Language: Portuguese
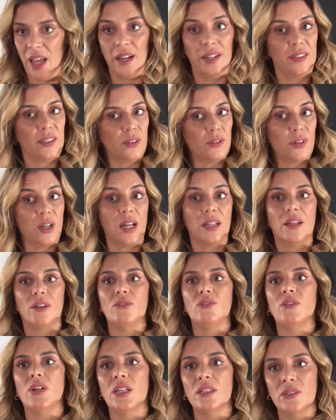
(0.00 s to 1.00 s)
ela entra no canal
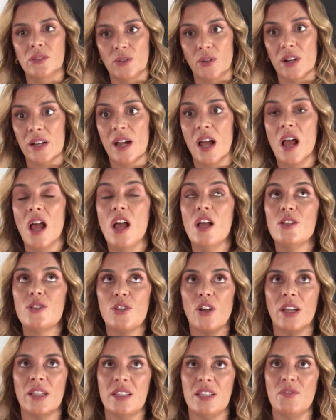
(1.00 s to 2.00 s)
do cantor.
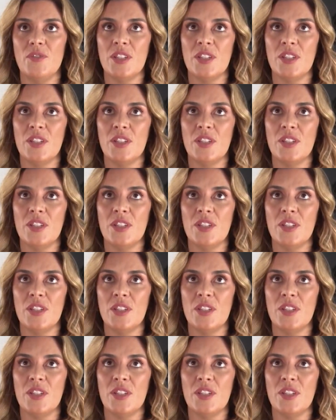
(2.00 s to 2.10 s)
Só que se